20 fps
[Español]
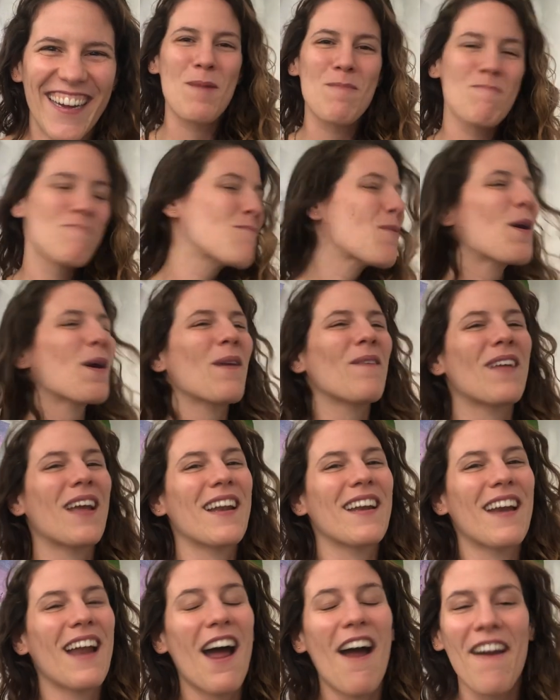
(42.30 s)
Muy
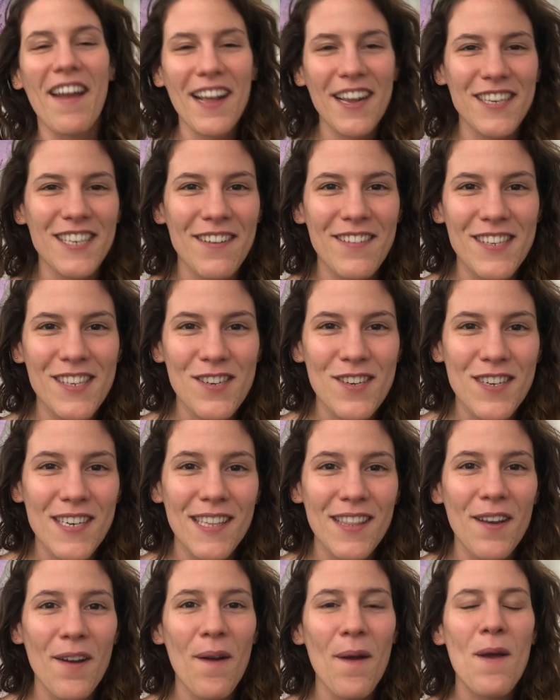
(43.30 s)
bien, ahora que os habéis
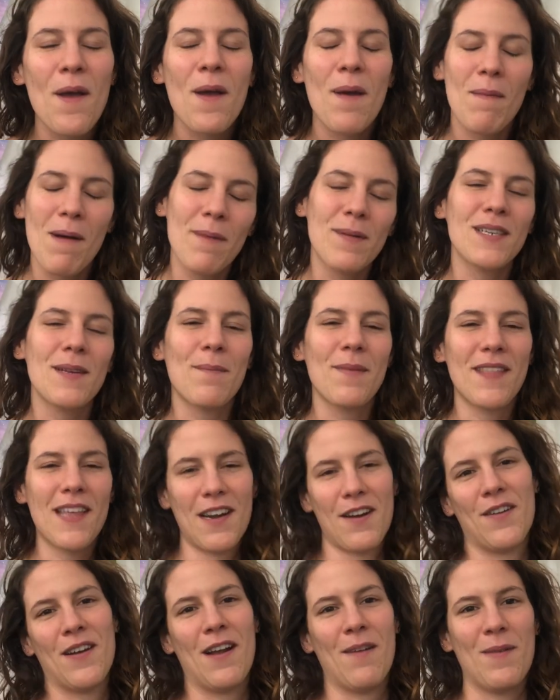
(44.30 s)
suscrito, vamos a
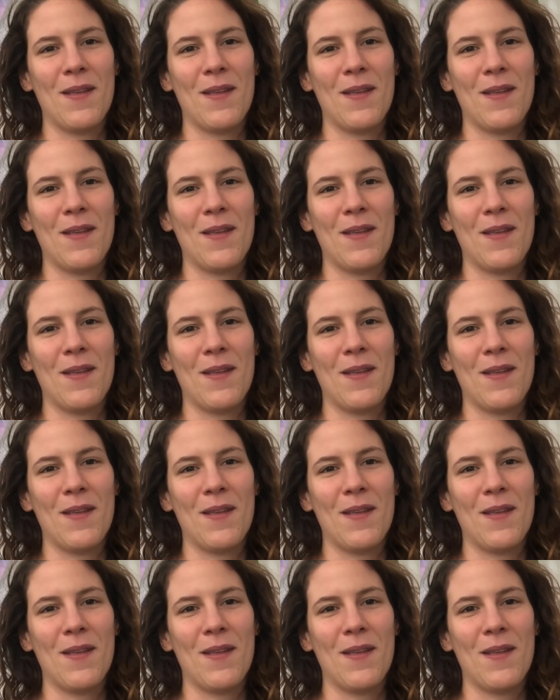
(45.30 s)
empezar con el